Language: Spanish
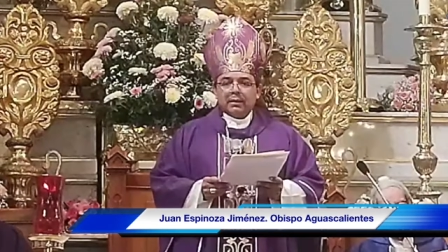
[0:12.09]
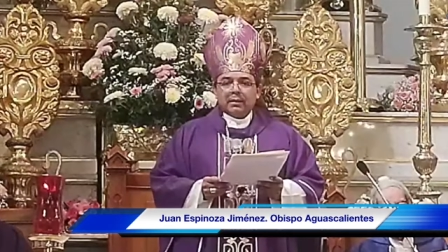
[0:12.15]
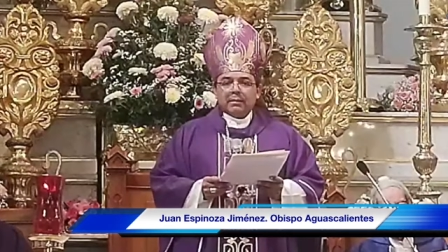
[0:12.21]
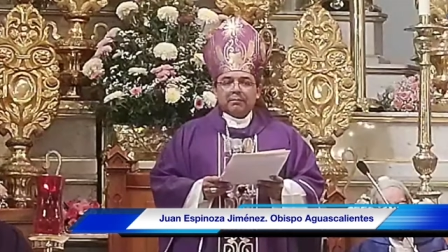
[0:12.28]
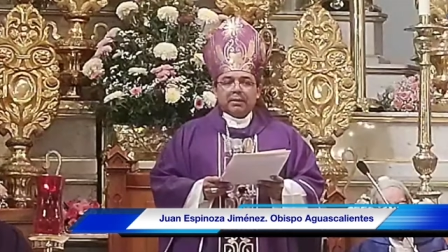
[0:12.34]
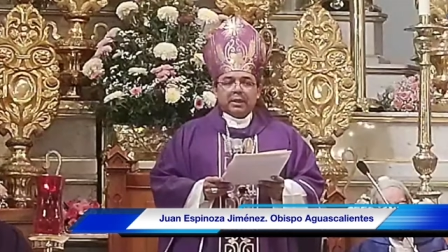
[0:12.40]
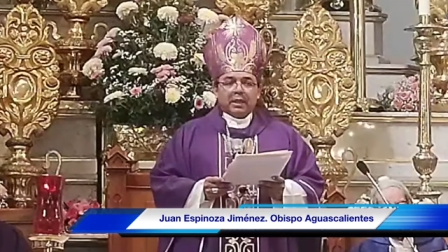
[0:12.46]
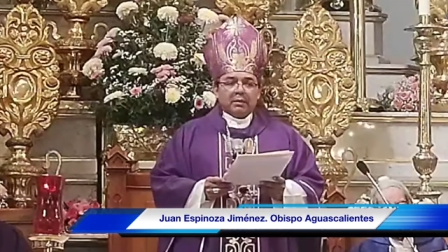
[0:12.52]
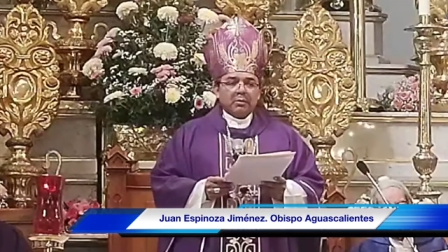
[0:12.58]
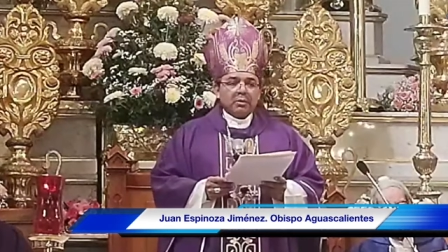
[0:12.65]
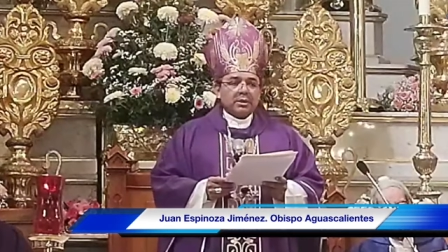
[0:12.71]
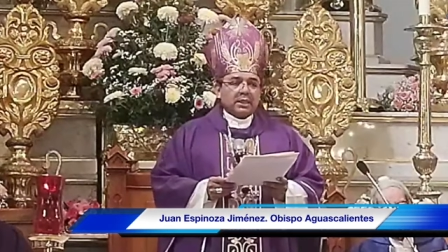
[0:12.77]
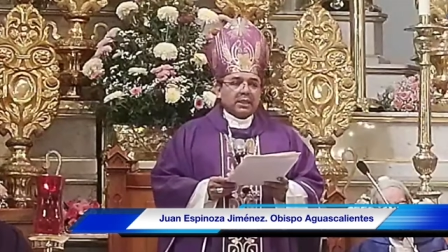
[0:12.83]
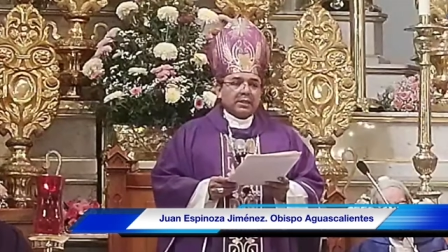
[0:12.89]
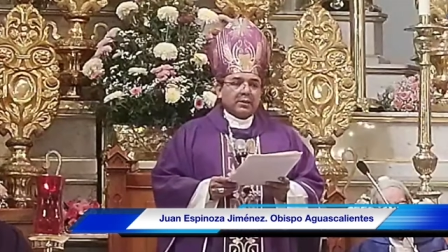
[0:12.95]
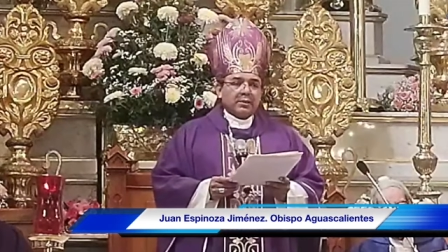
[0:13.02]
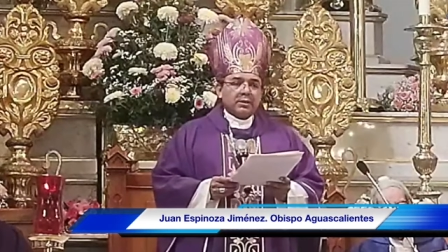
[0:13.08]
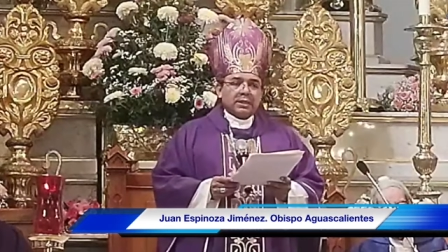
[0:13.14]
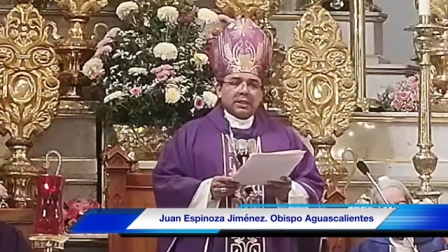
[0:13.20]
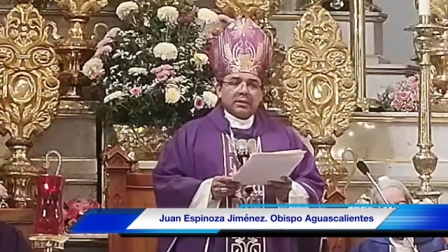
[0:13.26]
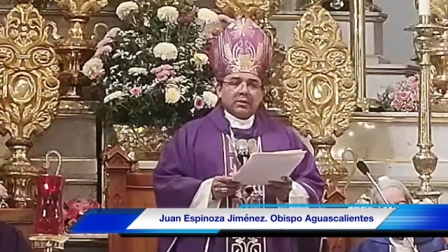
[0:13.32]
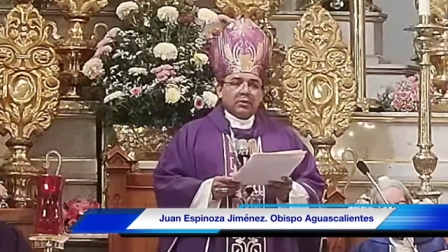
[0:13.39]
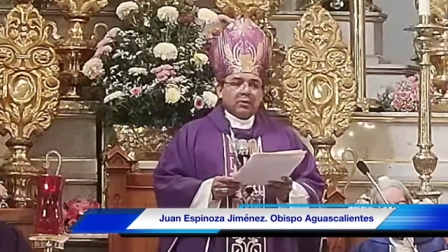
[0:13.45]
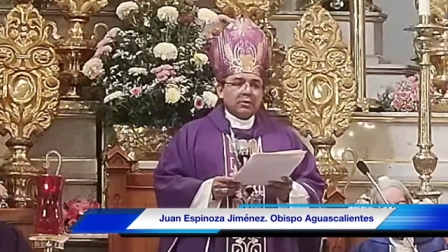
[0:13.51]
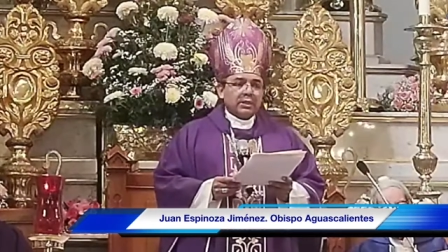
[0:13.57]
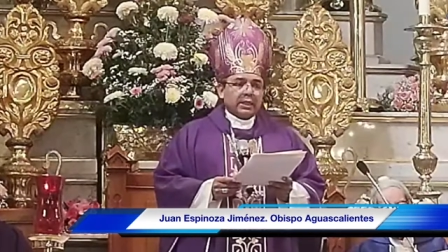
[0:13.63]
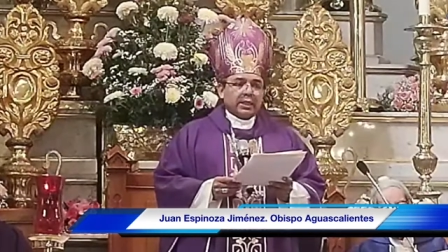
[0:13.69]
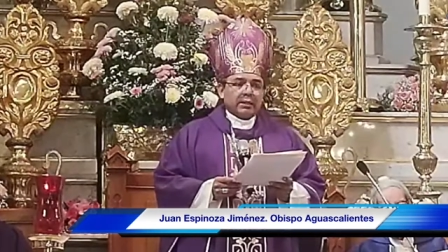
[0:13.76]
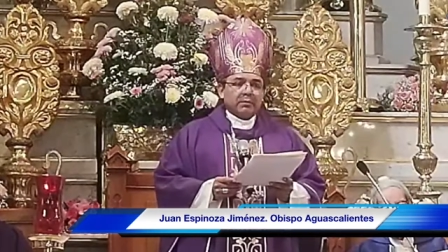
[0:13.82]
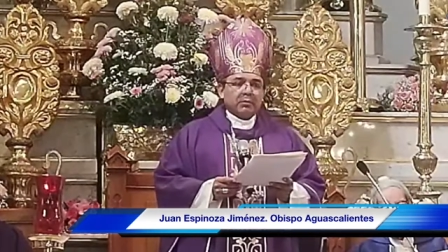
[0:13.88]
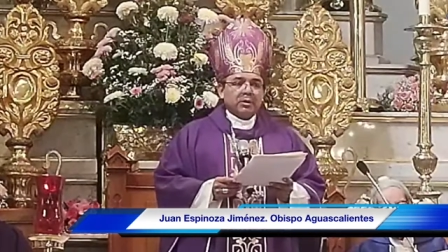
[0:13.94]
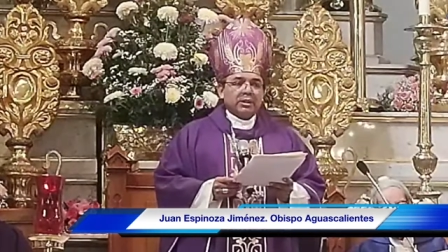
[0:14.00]
Pidamos a Dios que no nos
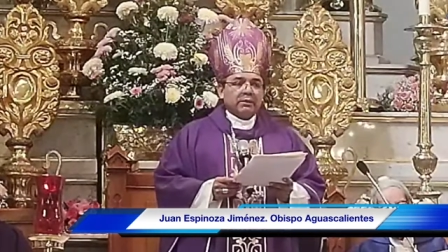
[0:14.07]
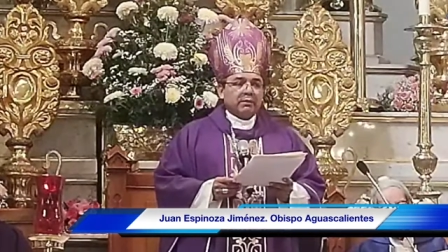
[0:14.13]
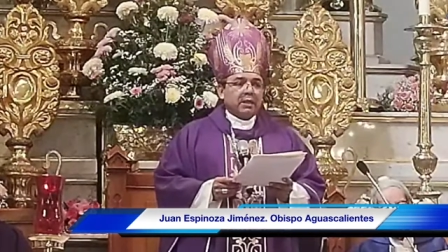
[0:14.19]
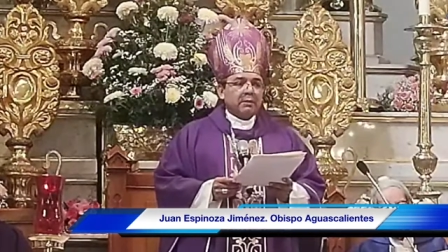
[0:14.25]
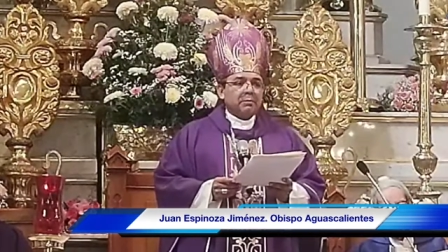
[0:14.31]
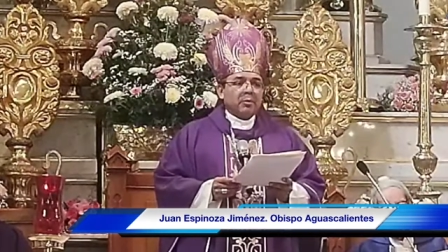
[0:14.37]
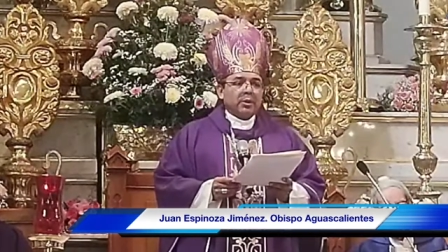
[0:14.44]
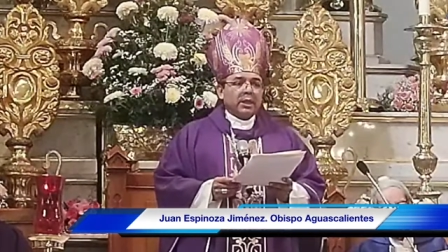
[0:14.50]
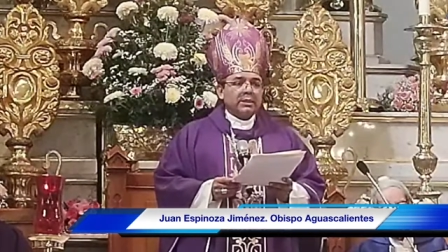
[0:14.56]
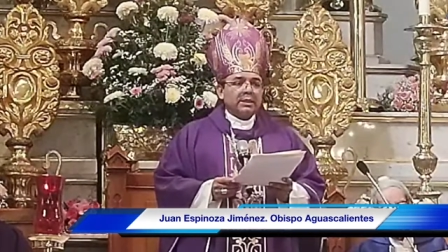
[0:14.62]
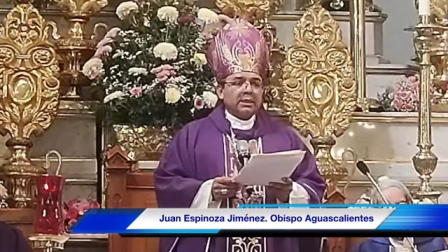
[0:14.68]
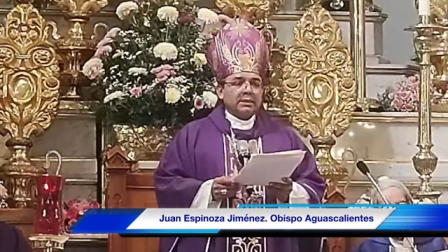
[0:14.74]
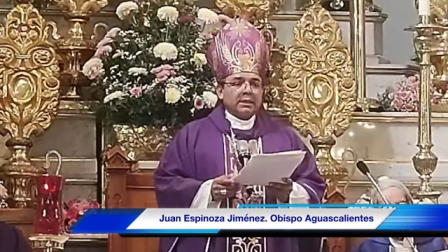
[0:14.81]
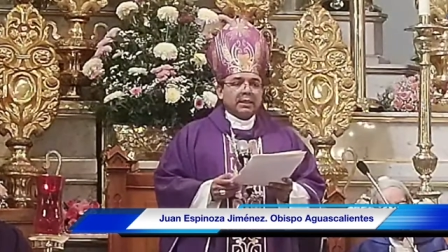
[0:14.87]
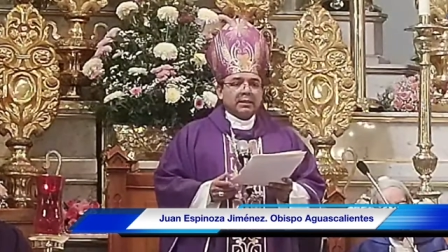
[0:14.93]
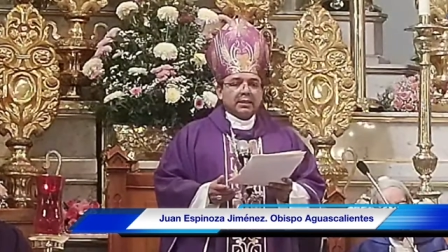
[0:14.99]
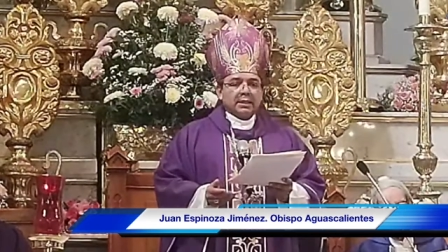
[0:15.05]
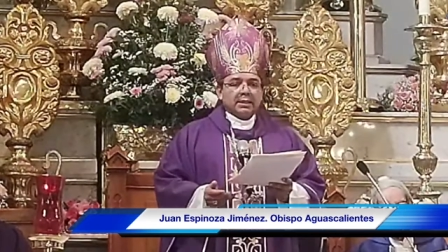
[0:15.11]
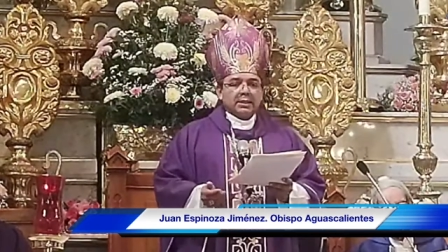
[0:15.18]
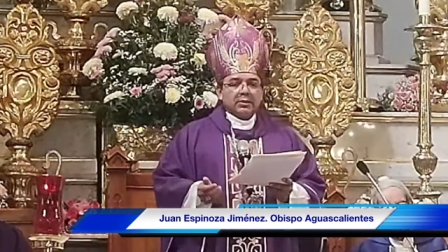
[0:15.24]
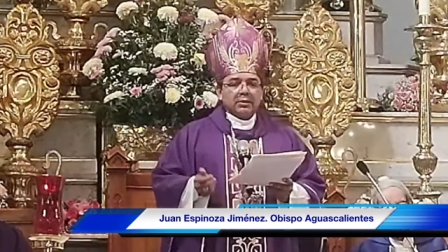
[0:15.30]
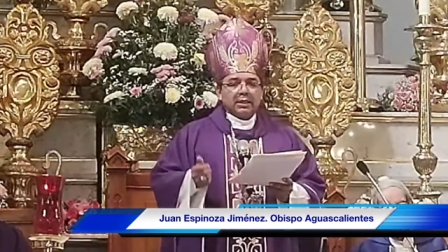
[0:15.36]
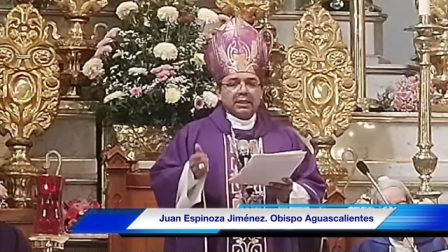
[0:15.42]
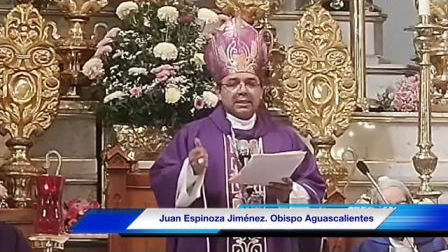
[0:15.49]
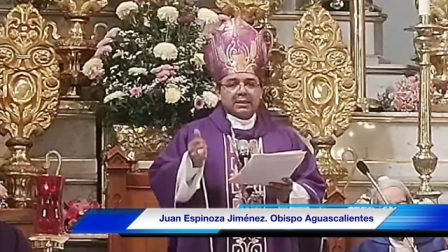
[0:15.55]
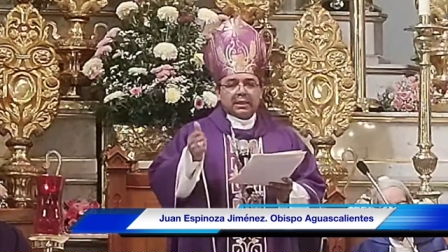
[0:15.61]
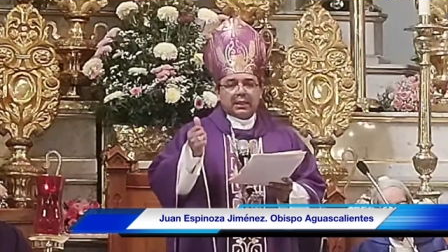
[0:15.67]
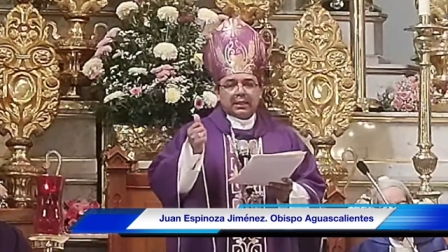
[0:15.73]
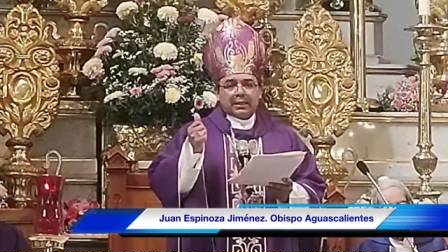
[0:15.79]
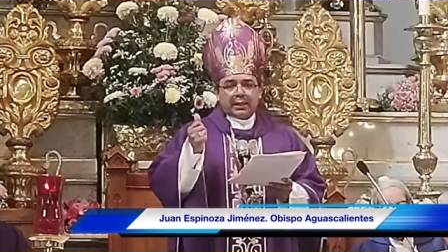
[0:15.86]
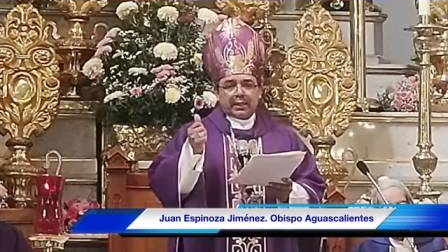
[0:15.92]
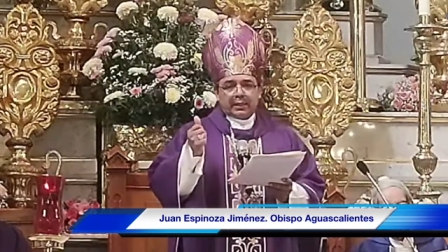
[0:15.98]
dejemos llevar por esas tentaciones del
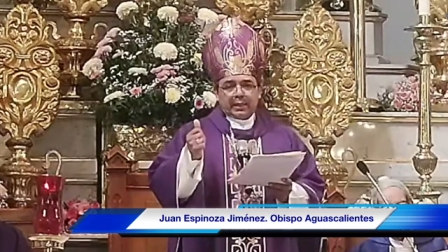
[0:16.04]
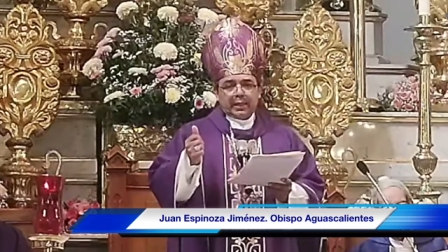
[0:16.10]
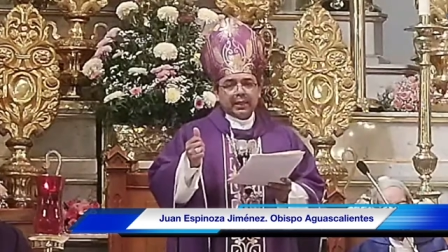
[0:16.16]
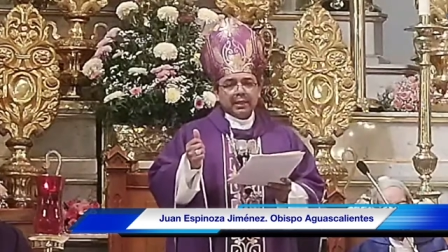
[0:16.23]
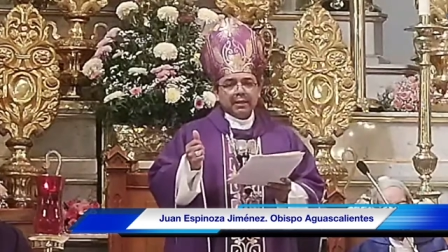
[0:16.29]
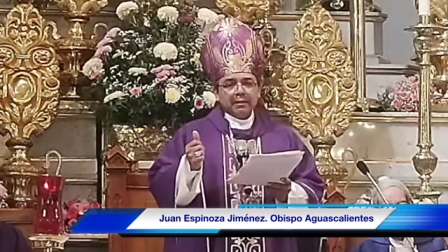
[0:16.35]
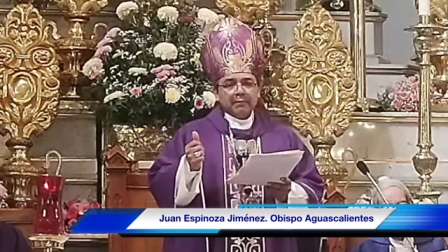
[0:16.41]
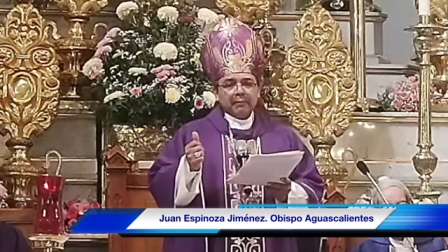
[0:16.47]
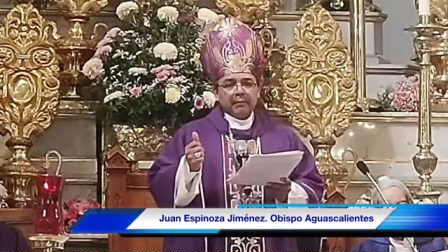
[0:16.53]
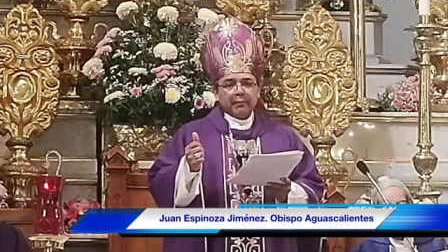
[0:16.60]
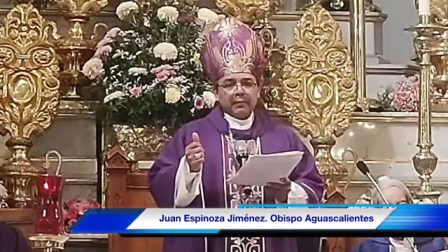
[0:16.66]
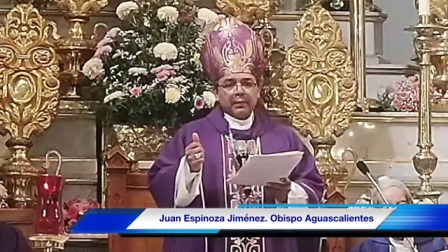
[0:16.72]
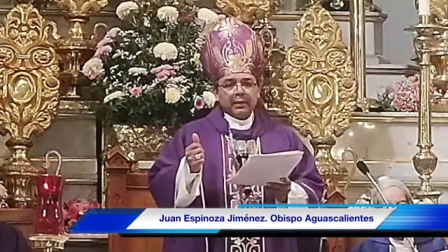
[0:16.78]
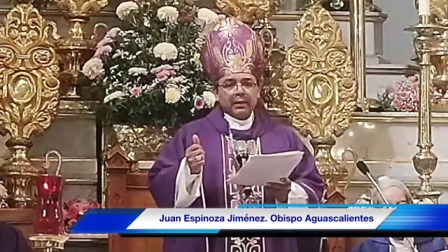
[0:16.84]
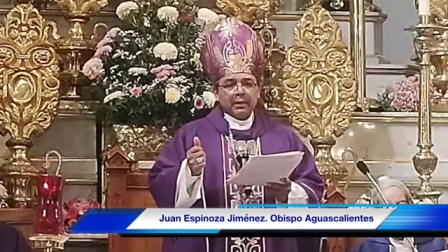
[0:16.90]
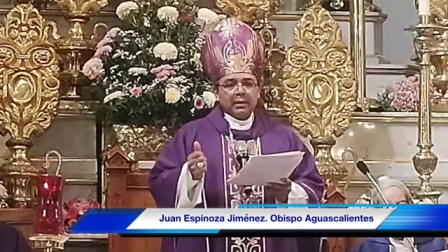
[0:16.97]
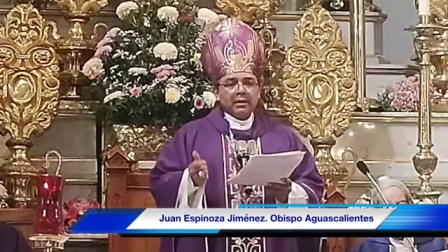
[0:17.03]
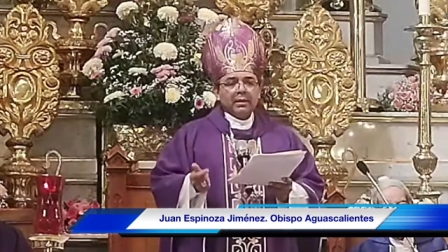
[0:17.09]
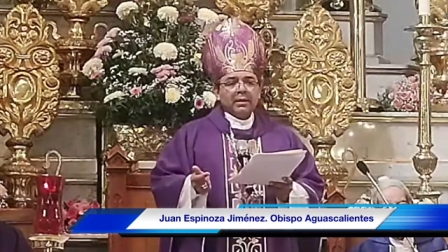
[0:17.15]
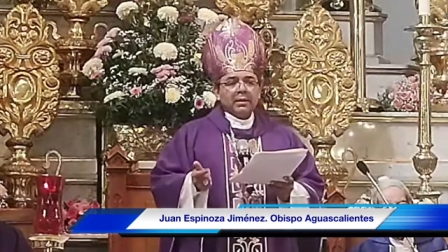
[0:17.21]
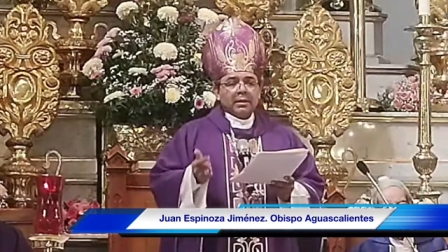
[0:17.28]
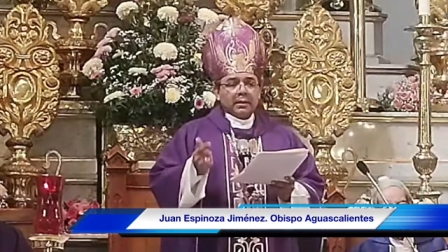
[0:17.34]
tener,